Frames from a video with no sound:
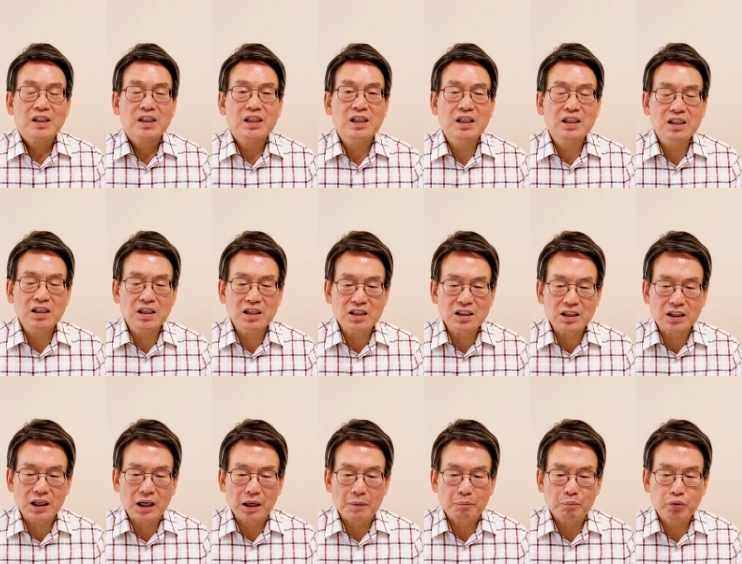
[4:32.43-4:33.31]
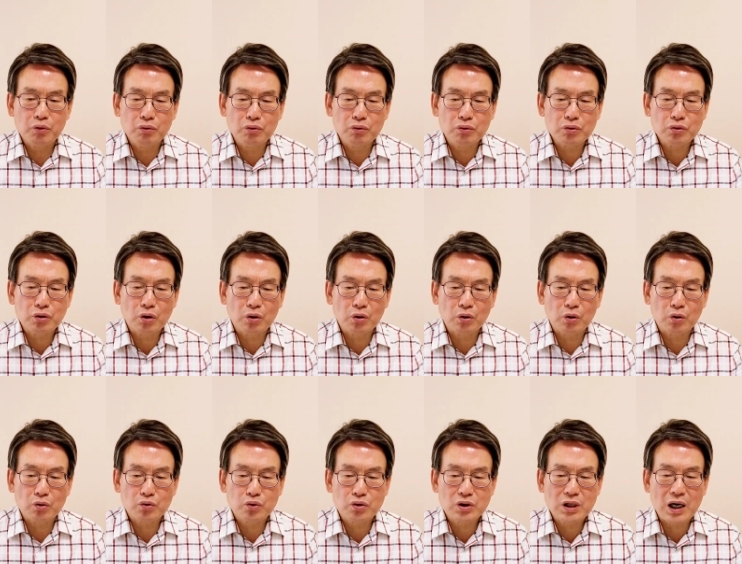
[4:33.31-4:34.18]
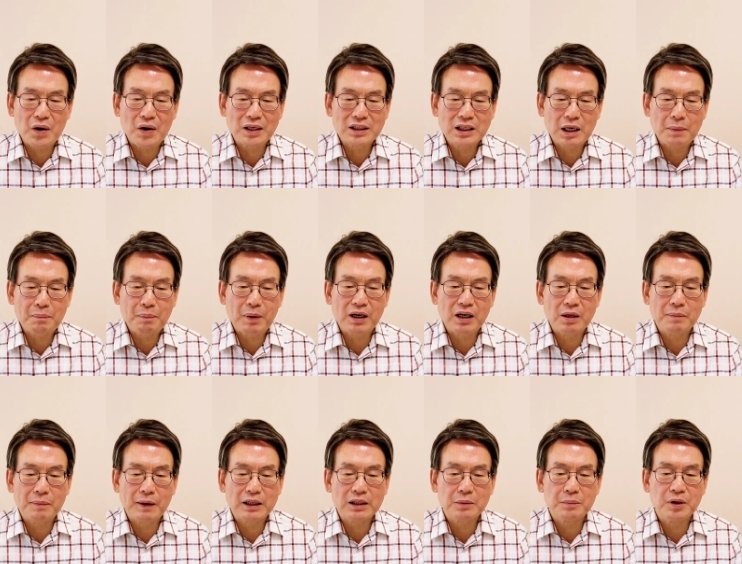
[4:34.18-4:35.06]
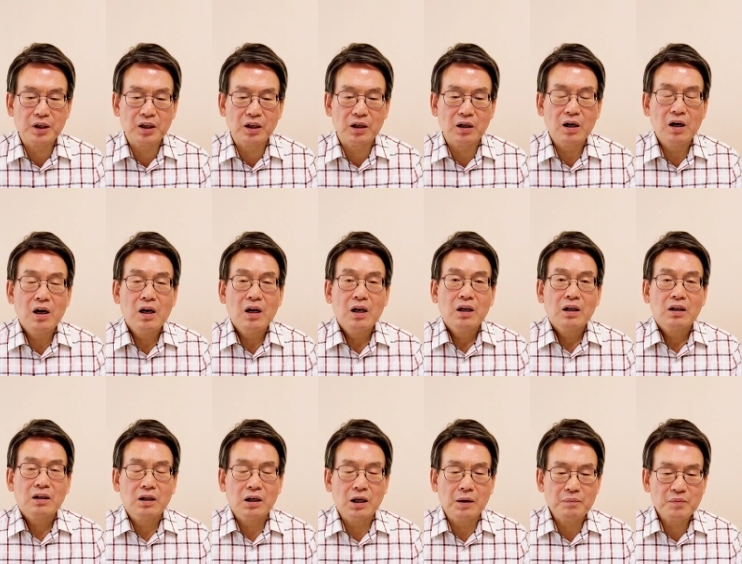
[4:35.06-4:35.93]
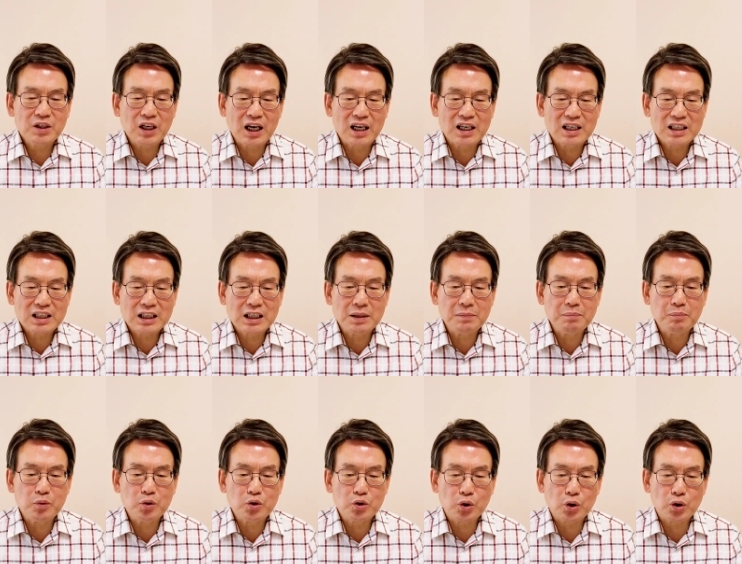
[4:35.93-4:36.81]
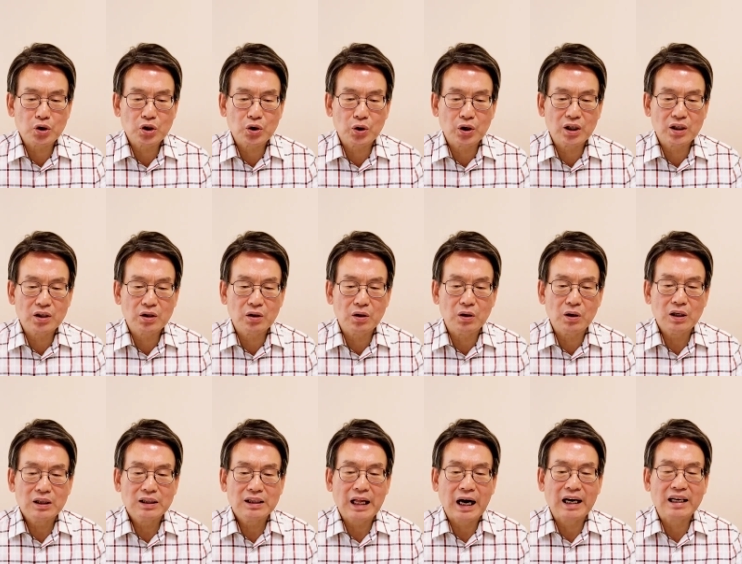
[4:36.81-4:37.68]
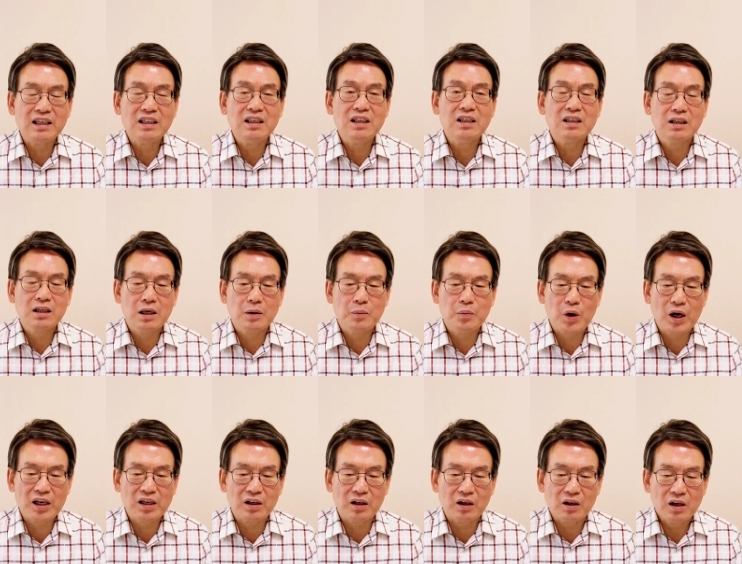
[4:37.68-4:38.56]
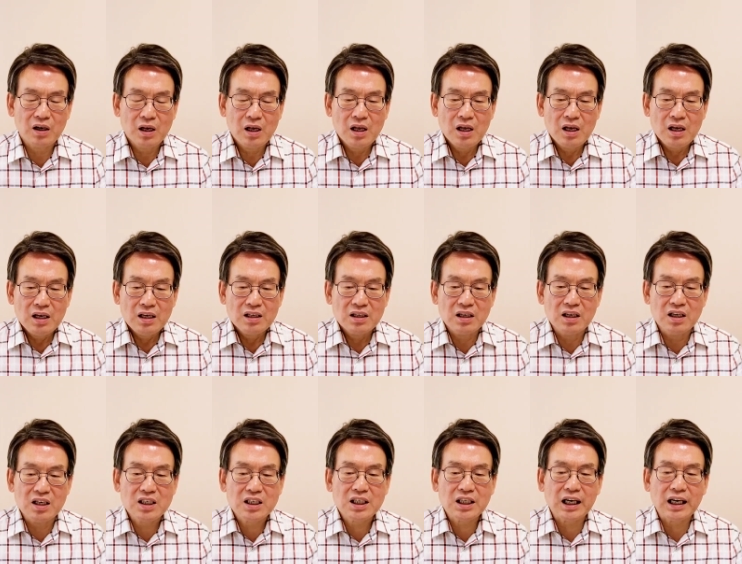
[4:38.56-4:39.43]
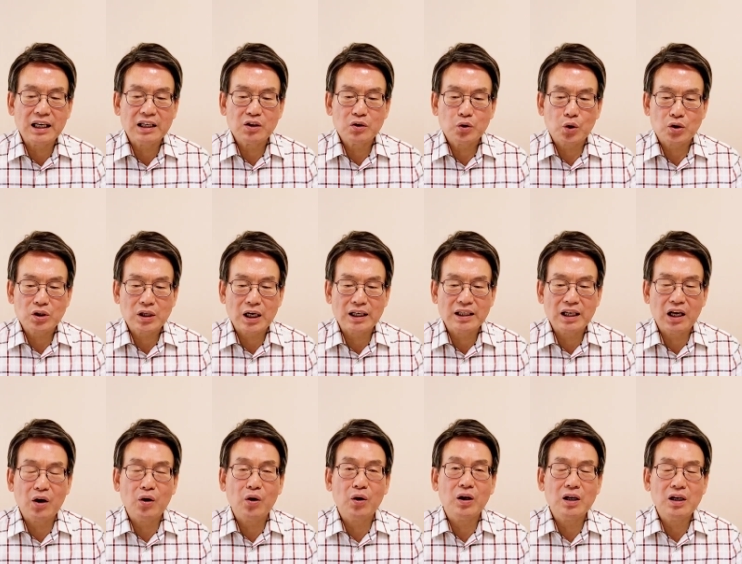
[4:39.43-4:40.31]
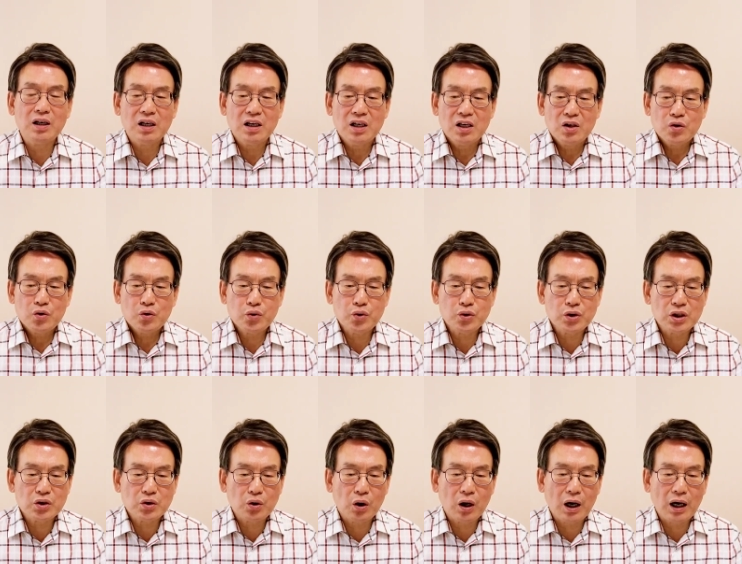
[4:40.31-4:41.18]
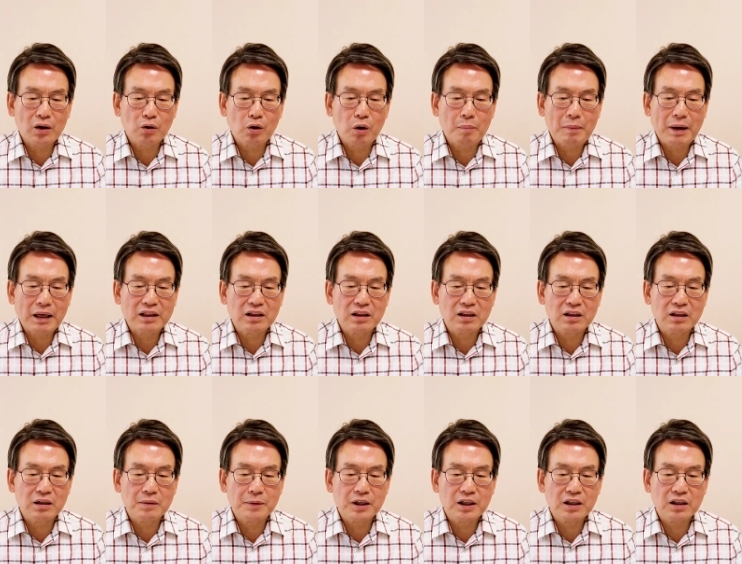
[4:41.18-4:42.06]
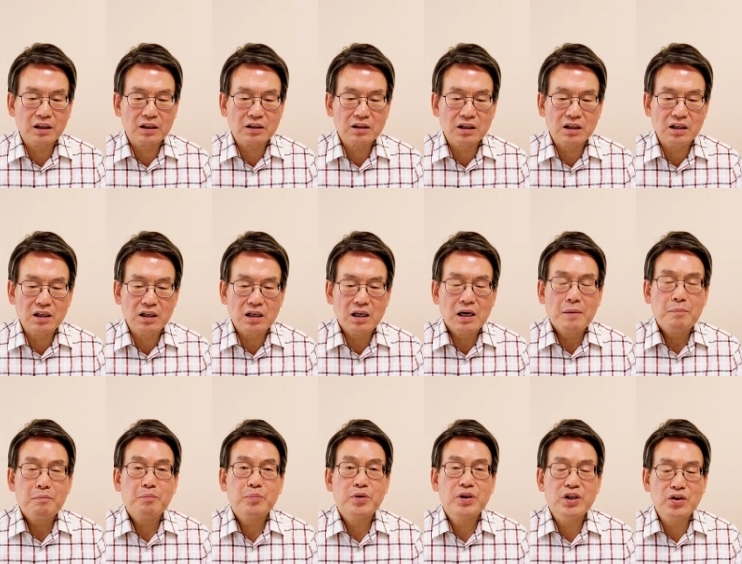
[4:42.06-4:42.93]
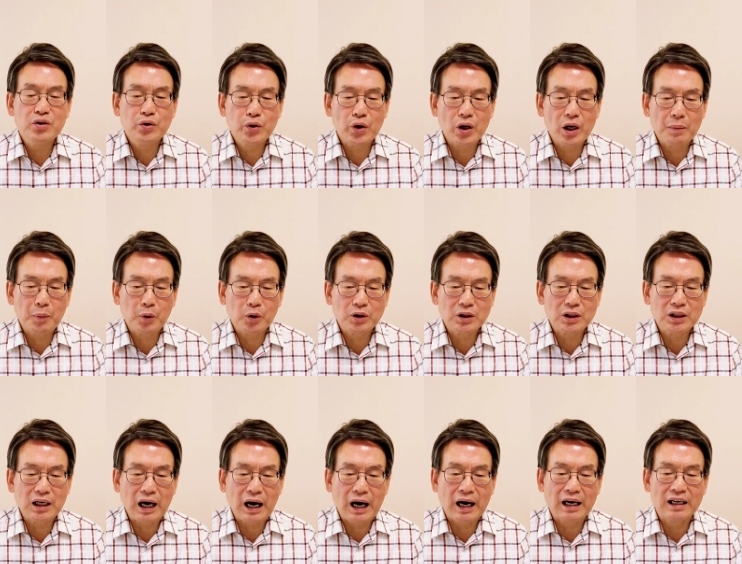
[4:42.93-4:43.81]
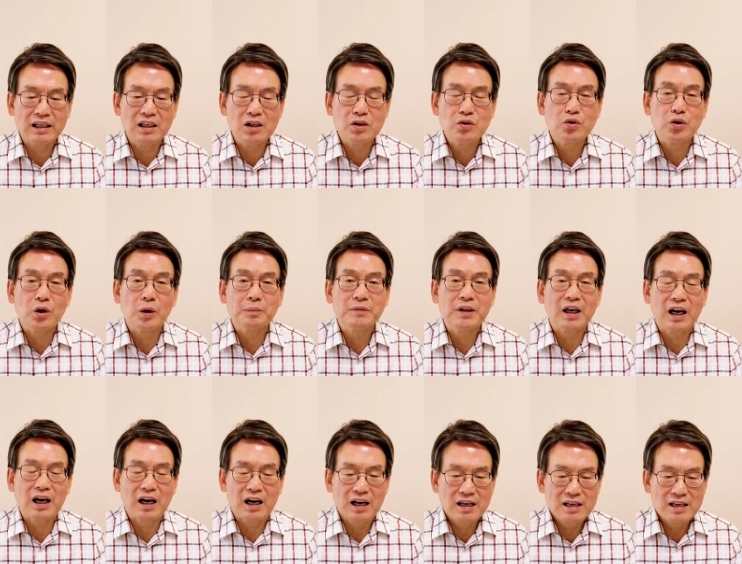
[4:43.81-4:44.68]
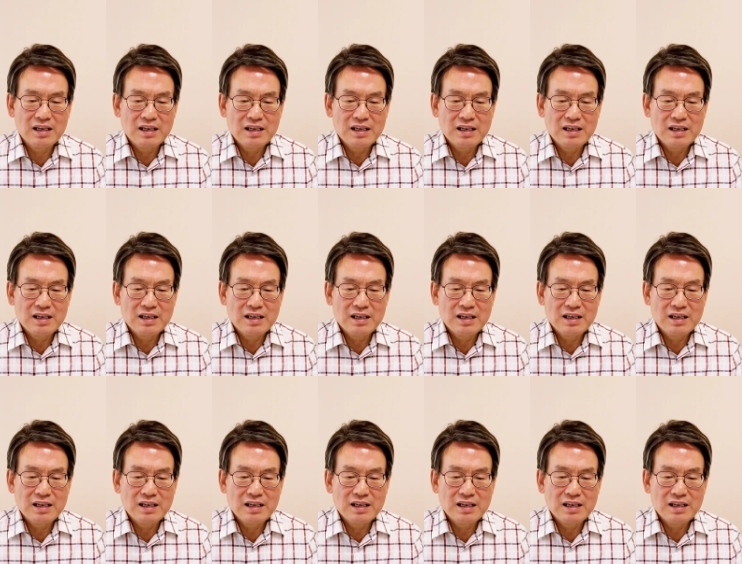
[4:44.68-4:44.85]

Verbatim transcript: 2년째 불구속으로 수사와 재판을 받으며 검찰 신문조서에도 날인을 거부하여 10시간 조사 내용을 휴지 조각으로 만들어버린 것을 비교해보지 않을 수 없다.